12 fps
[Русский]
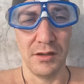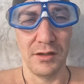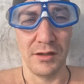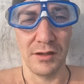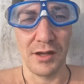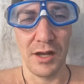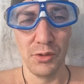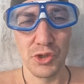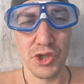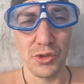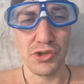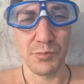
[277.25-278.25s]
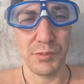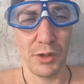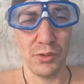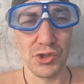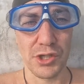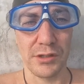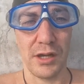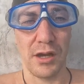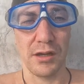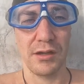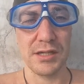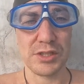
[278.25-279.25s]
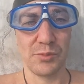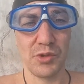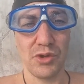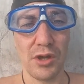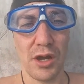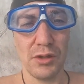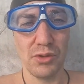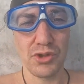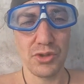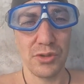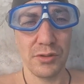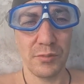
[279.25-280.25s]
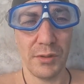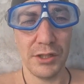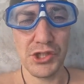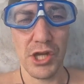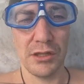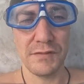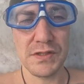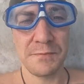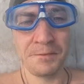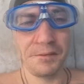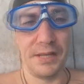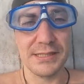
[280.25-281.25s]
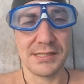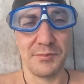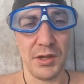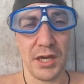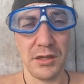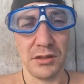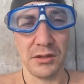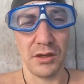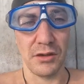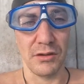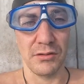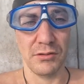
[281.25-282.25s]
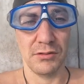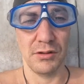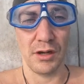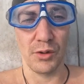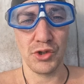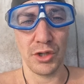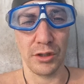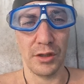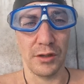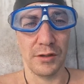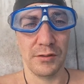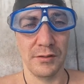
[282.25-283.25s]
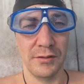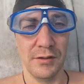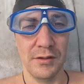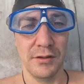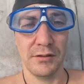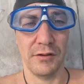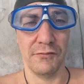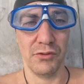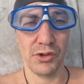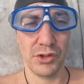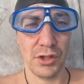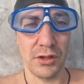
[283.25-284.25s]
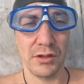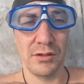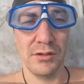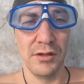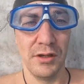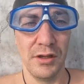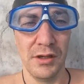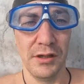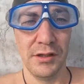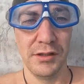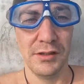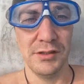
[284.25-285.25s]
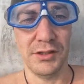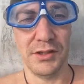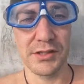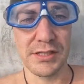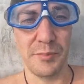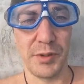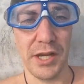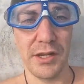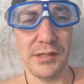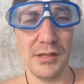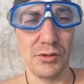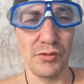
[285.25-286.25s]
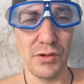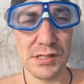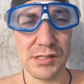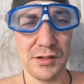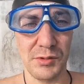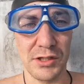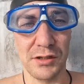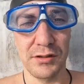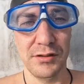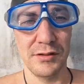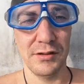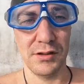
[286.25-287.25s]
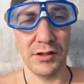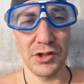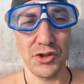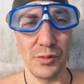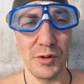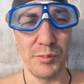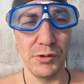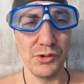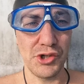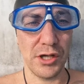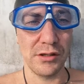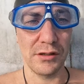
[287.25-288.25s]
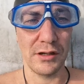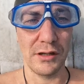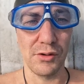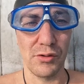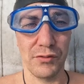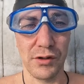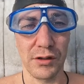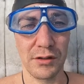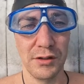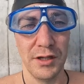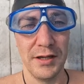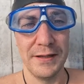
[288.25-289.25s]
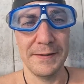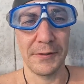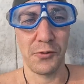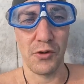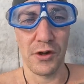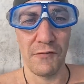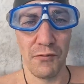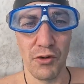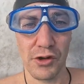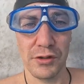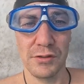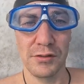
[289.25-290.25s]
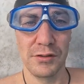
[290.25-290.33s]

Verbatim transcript: А галоша очень похожи на кастомную галошу Молчанос. Ласты мягенькие, хорошенькие, комфортные. Если приоритет у вас именно, э, чтобы получать на тренировках такой комфорт,